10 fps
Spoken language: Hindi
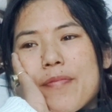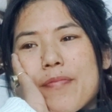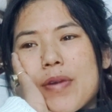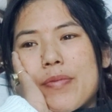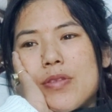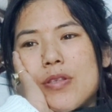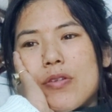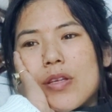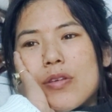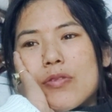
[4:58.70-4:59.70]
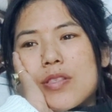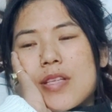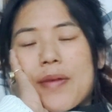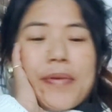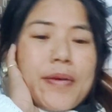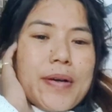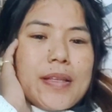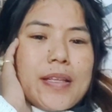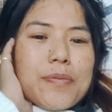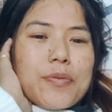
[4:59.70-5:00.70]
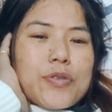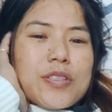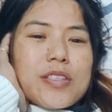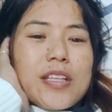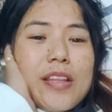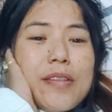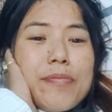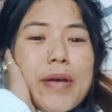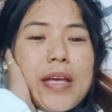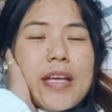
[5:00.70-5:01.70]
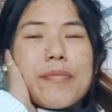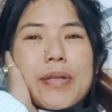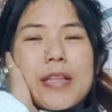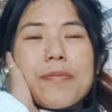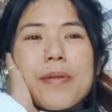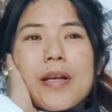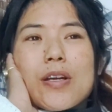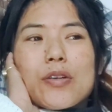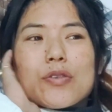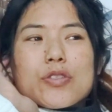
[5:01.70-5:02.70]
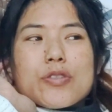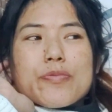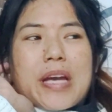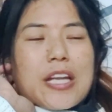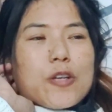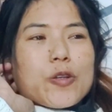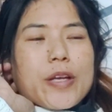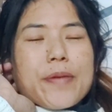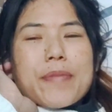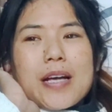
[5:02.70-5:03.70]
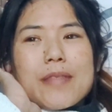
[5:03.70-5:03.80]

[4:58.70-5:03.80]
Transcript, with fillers: मैं भी चाहूँगी कुछ टाइम के बाद अब कुछ दिन में ही मतलब कुछ महीनों के बाद